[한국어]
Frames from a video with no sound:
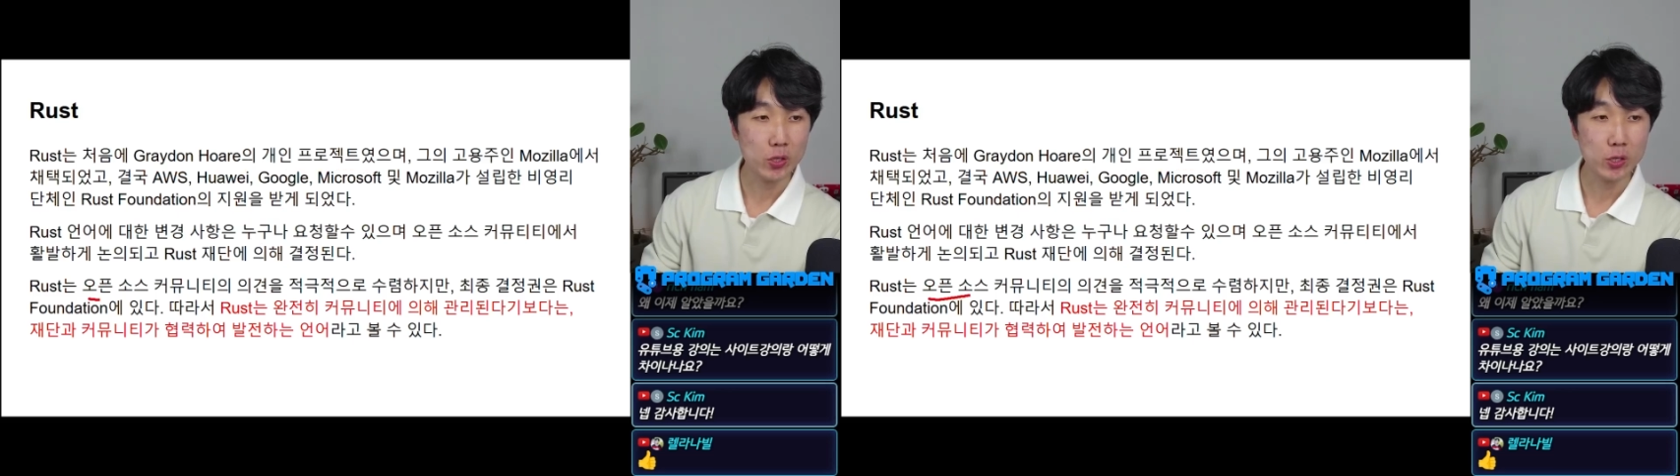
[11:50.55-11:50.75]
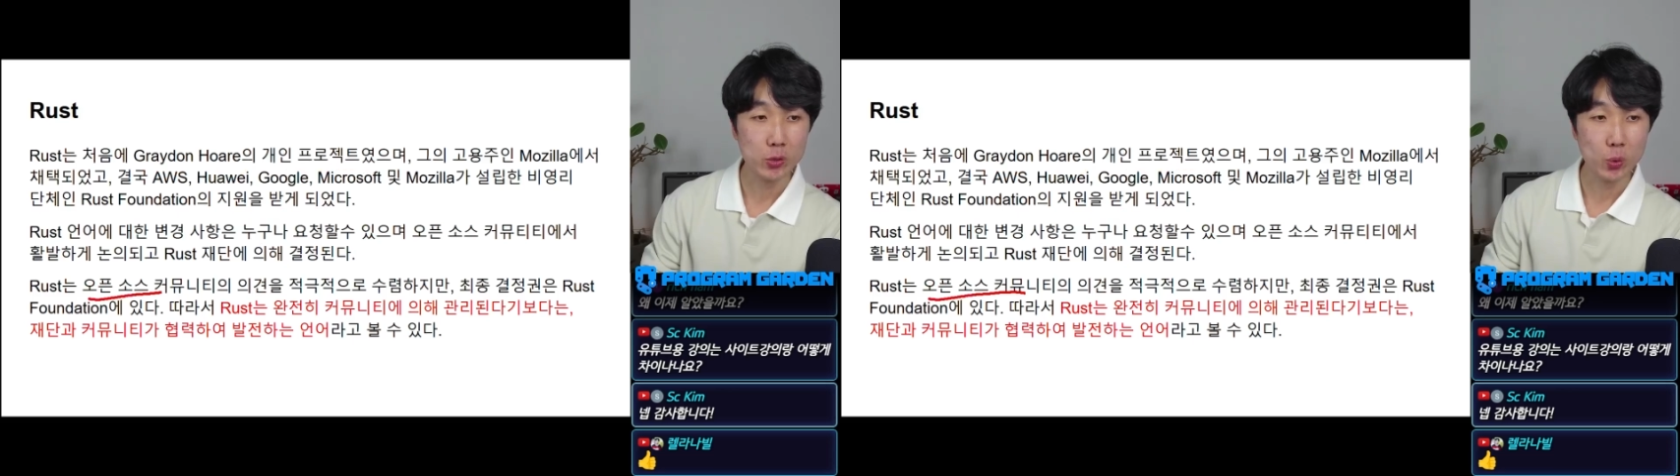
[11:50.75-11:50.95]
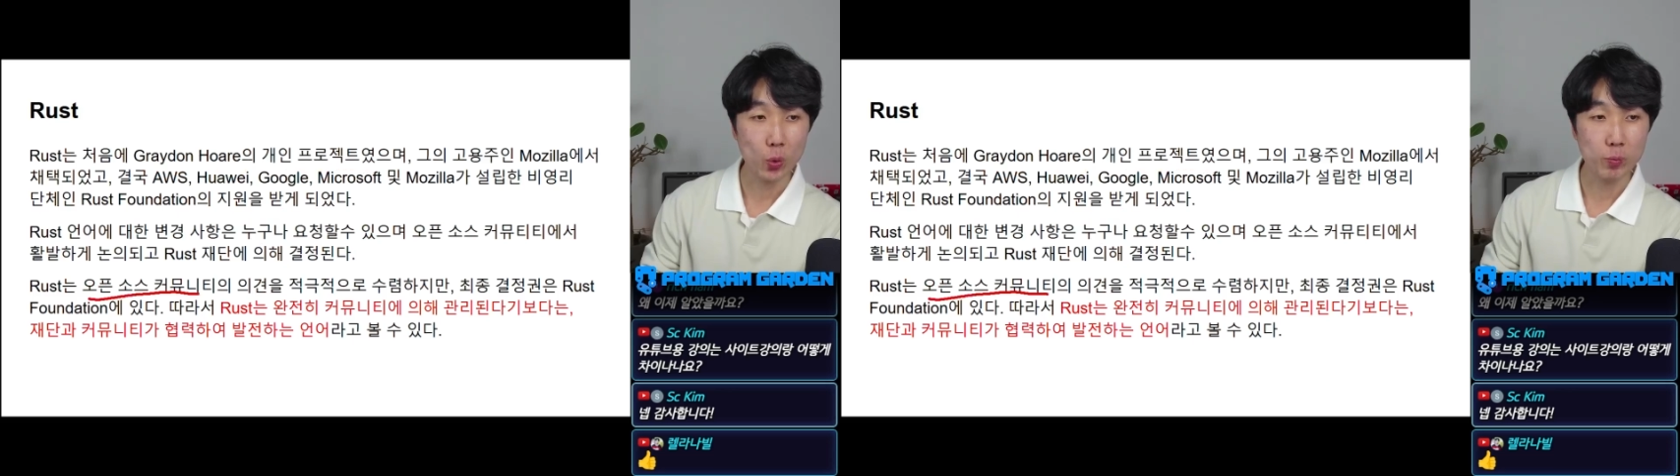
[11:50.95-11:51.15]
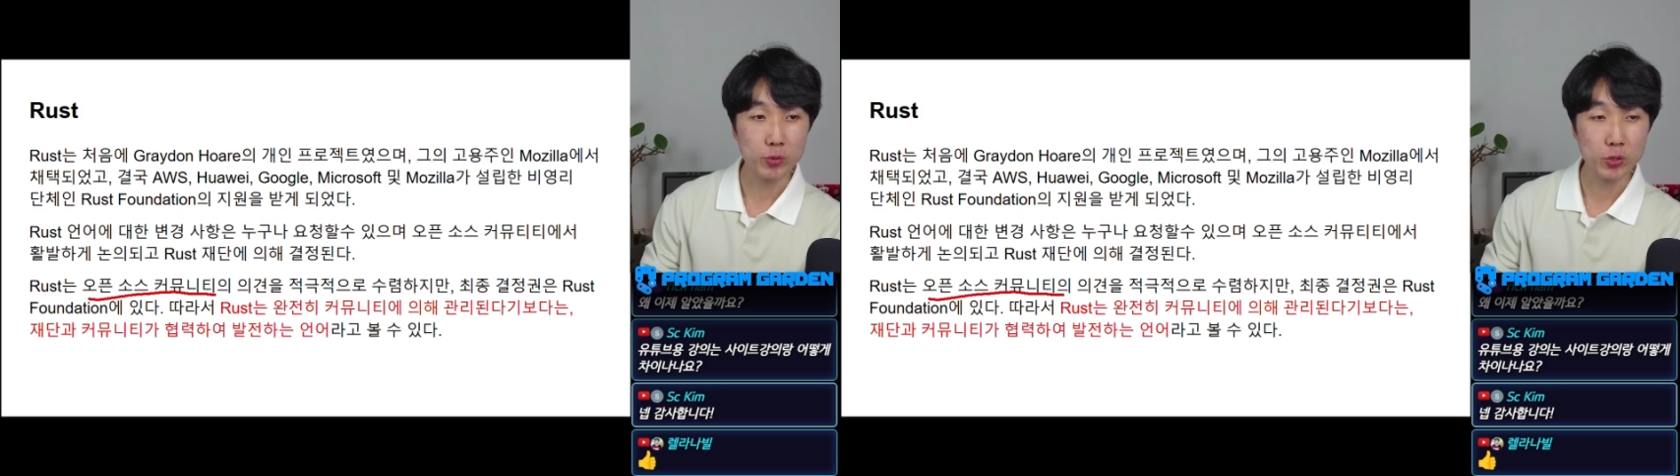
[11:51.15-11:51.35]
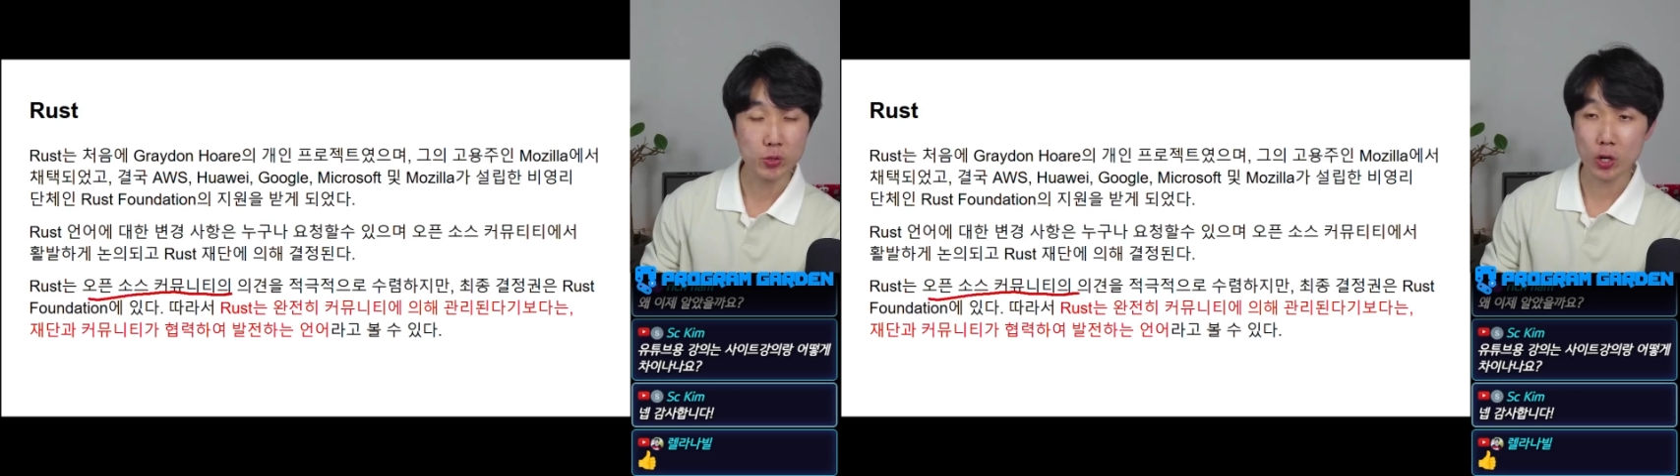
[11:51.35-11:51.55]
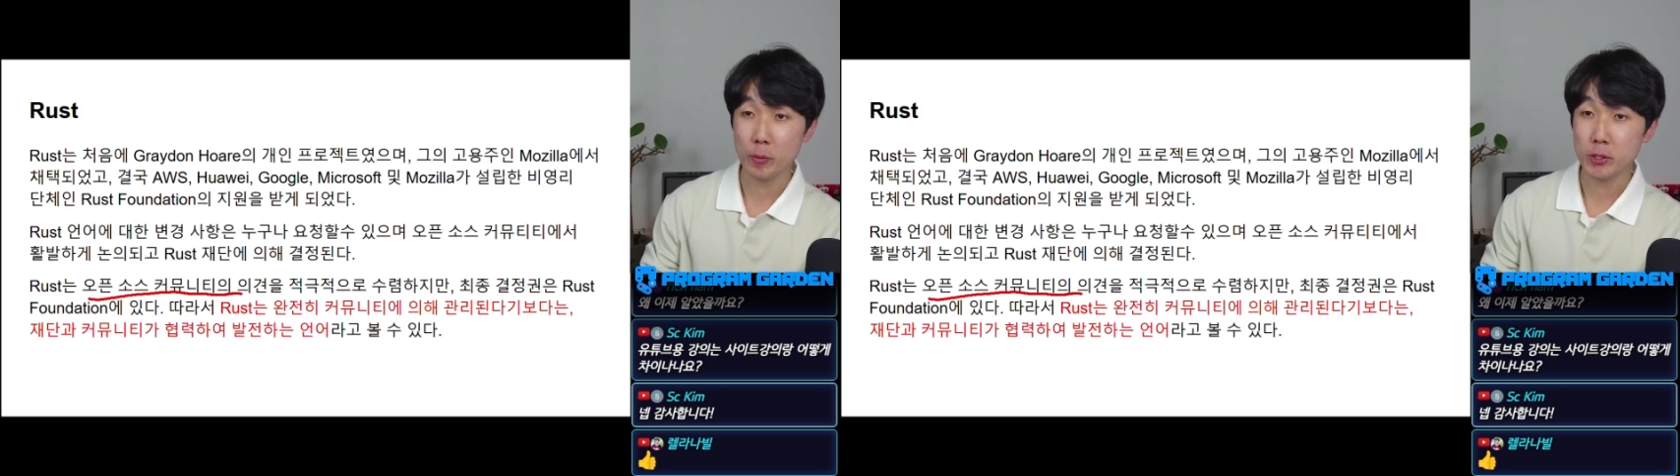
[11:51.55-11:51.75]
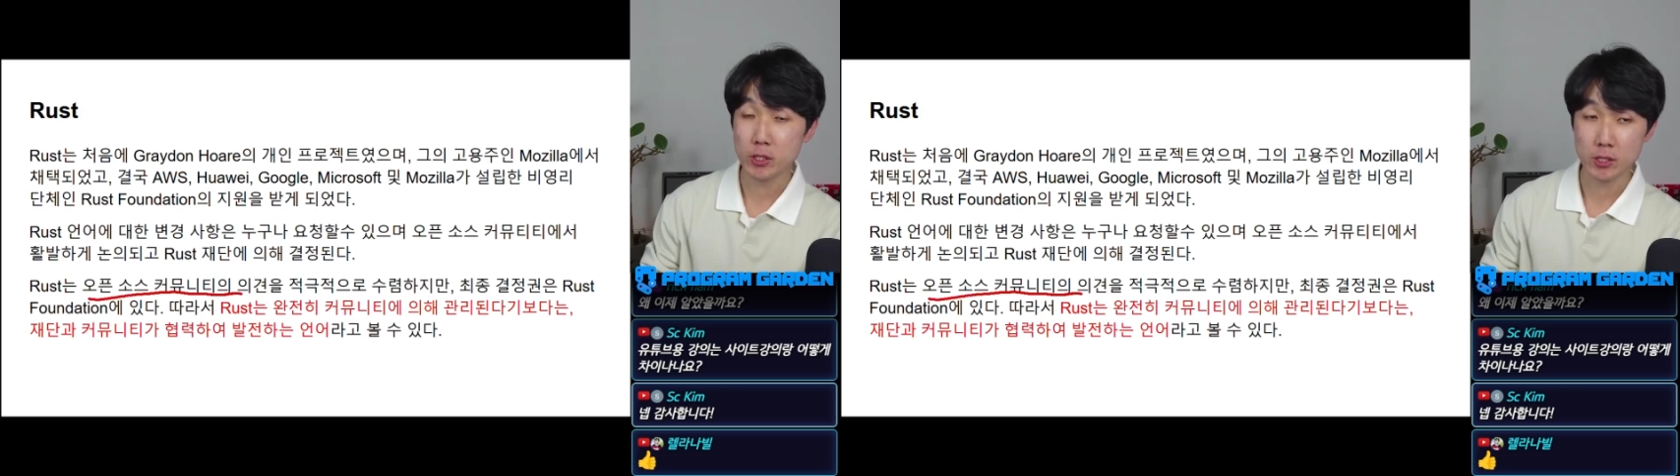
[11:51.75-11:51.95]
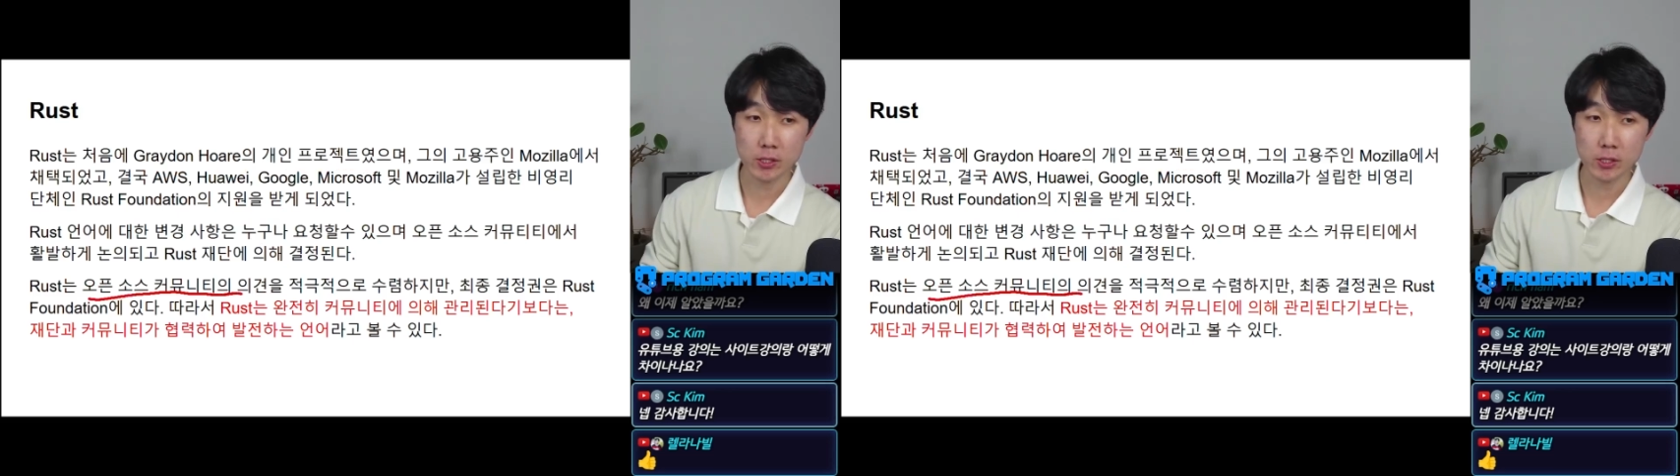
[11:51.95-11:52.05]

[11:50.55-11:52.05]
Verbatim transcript: 이것도 오픈소스 커뮤니티